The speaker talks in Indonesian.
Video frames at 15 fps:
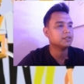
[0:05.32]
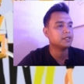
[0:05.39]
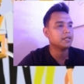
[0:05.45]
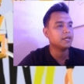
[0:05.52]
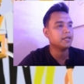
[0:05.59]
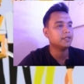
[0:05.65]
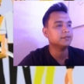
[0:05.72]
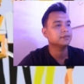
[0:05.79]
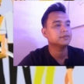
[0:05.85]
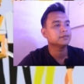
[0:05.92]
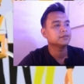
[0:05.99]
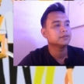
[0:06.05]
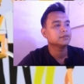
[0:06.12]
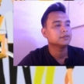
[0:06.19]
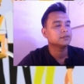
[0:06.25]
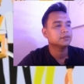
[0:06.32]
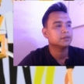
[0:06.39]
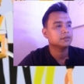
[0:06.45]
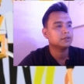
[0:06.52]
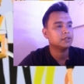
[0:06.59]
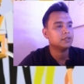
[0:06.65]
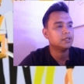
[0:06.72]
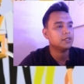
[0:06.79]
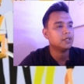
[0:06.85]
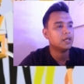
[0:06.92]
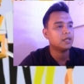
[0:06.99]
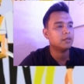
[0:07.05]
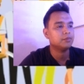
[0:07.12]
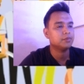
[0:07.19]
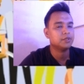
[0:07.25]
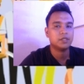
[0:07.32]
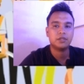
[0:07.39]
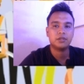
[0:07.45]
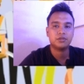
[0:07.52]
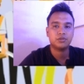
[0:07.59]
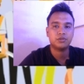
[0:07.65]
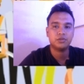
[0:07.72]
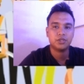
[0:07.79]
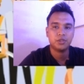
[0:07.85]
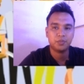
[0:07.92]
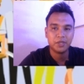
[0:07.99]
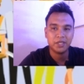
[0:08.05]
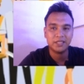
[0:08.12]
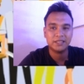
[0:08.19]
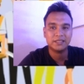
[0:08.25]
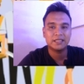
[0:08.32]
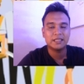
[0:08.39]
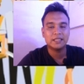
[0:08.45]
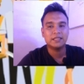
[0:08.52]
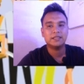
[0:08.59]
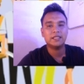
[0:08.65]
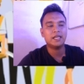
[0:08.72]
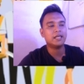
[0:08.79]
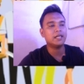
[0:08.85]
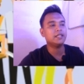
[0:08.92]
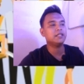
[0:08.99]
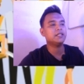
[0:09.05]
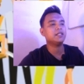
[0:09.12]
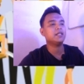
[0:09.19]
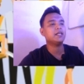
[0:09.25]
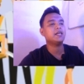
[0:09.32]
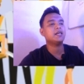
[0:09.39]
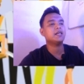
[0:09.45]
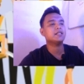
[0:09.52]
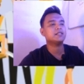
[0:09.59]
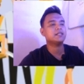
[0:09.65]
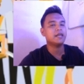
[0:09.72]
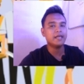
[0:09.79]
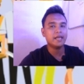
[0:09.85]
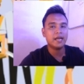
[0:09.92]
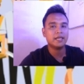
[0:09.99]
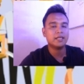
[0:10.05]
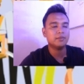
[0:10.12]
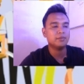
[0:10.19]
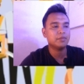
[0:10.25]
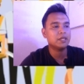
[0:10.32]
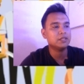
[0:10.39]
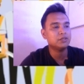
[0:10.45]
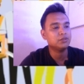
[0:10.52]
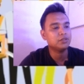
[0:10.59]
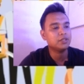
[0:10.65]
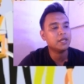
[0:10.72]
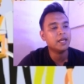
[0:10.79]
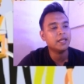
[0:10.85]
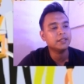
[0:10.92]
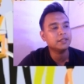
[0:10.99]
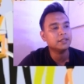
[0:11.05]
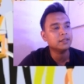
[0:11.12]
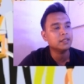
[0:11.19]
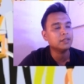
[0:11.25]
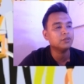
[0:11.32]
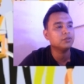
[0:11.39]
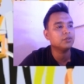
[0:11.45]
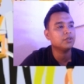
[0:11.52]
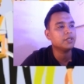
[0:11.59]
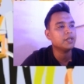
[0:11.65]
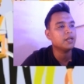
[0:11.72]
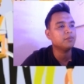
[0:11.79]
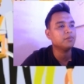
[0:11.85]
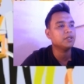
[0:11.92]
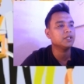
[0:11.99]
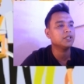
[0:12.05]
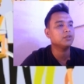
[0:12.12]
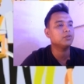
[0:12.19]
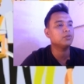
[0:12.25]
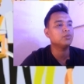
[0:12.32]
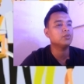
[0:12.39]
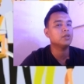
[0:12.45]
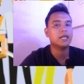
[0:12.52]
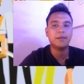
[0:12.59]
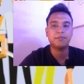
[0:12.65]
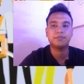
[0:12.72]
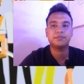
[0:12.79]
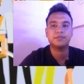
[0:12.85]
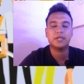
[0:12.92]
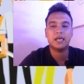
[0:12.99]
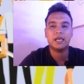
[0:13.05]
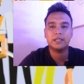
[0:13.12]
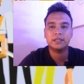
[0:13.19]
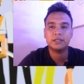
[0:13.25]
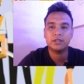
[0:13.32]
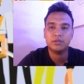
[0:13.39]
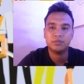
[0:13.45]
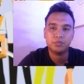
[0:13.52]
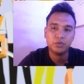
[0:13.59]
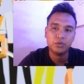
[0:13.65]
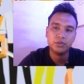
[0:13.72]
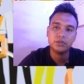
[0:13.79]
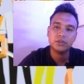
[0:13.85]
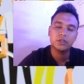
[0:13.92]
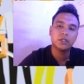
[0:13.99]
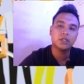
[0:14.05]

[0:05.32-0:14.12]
saya di dalam channel Sudut Sipil. Nah, kali ini kayak saya akan melanjutkan tentang tutorial menghitung RAP ataupun